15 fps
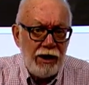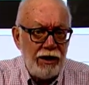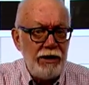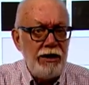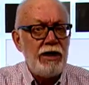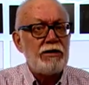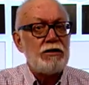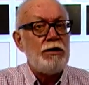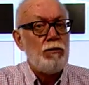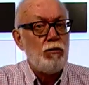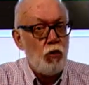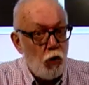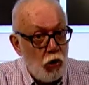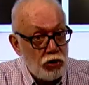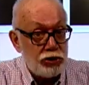если
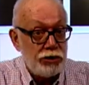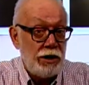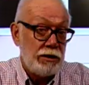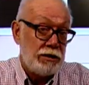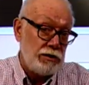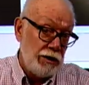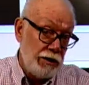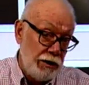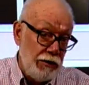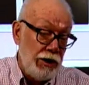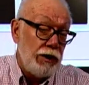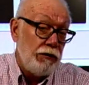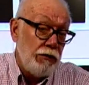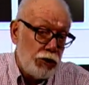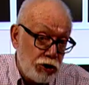можно
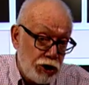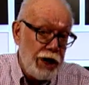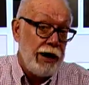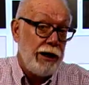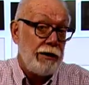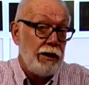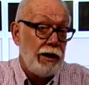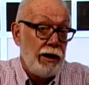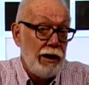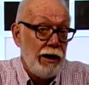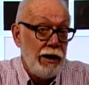остановить движение?